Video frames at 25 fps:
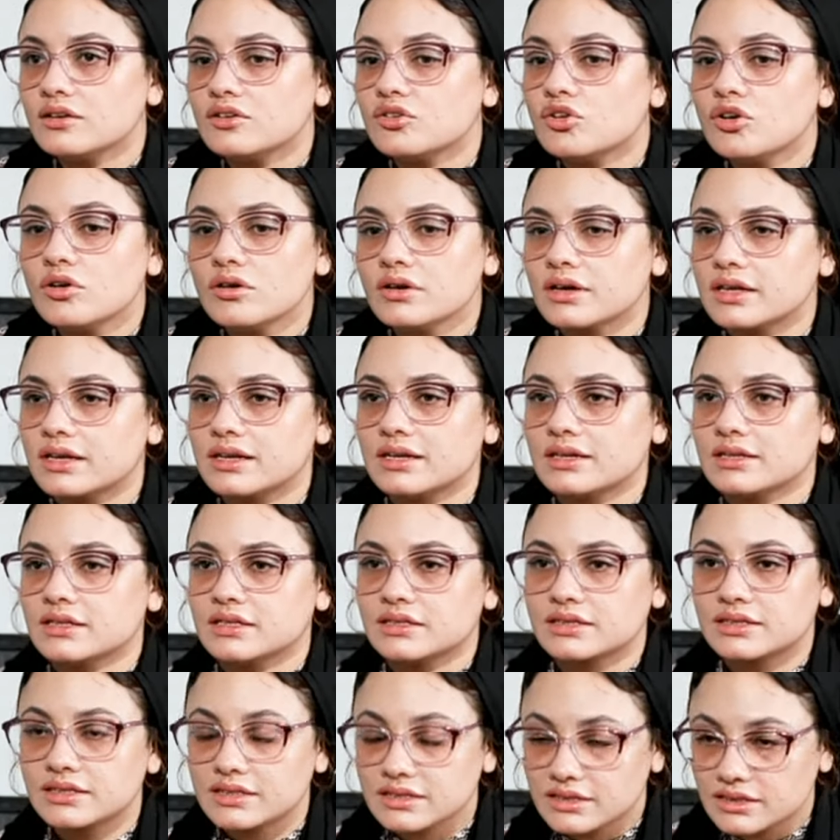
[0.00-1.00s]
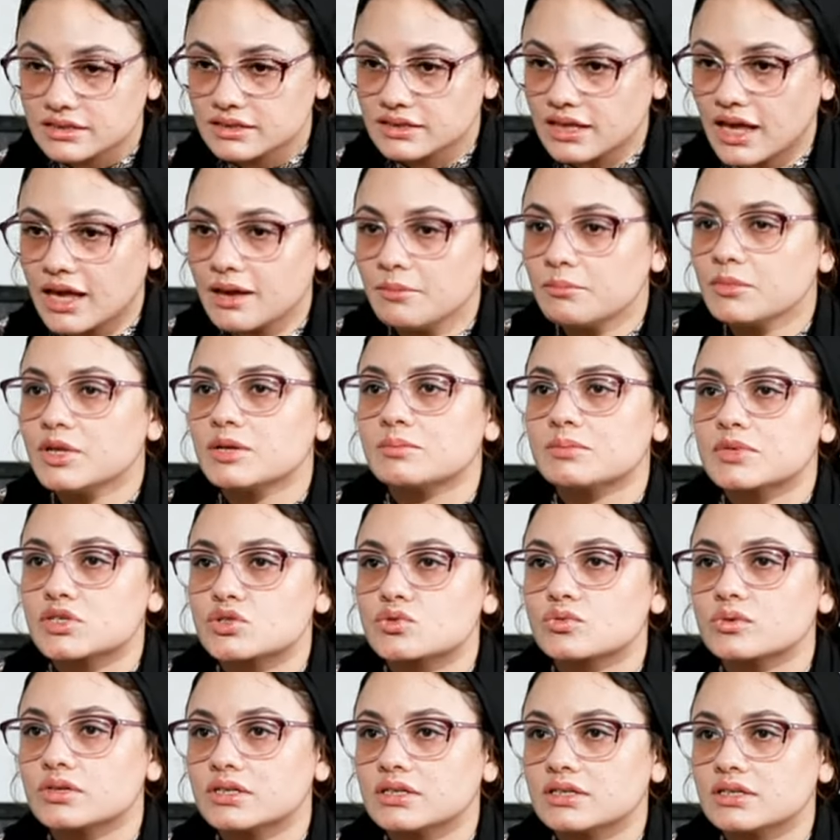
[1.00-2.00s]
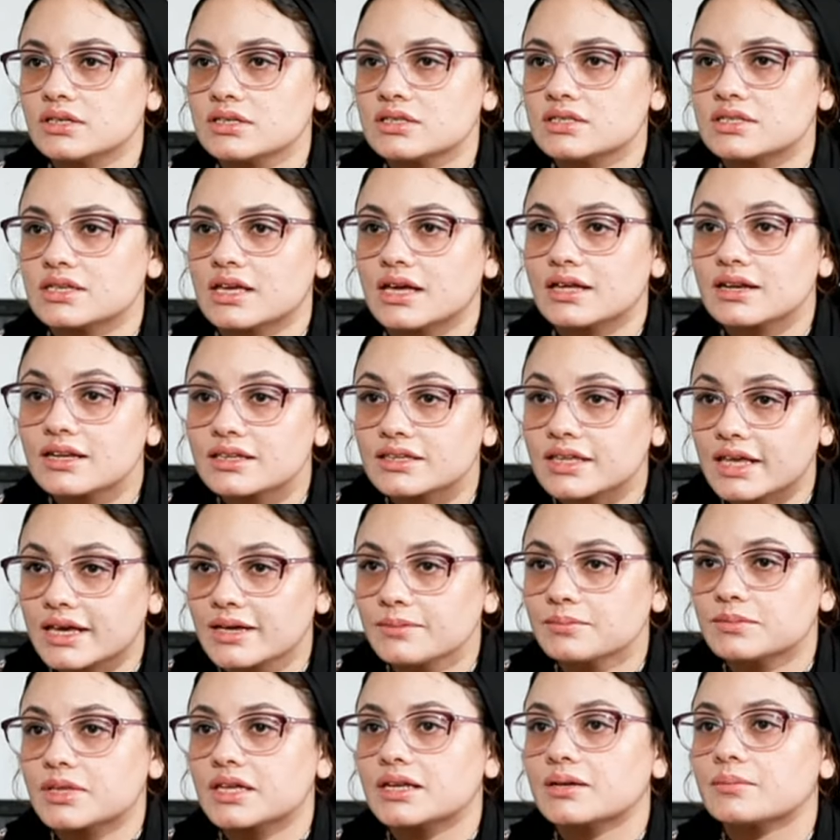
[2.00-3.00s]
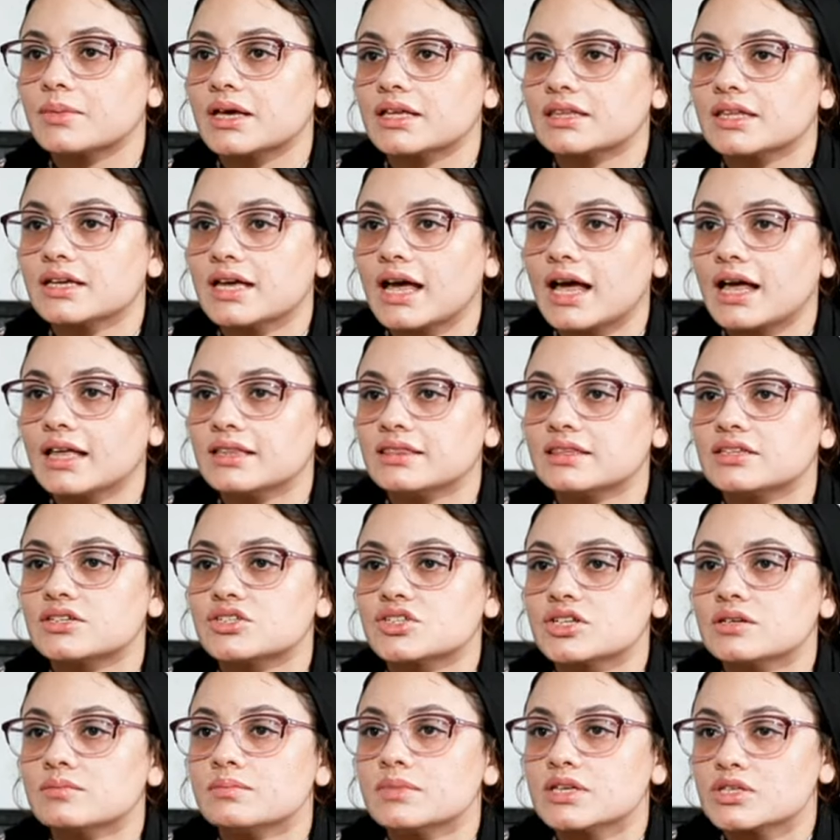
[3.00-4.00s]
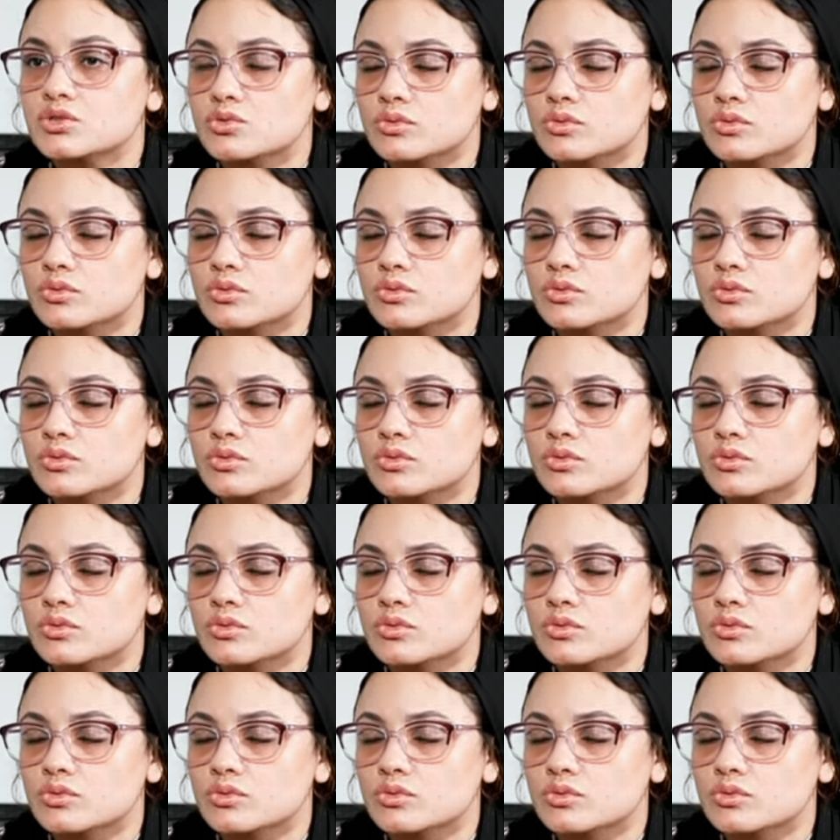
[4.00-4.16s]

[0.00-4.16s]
راجل اللي يتحمل مسؤوليتي انا تعبت انا محتاجه حد يشيل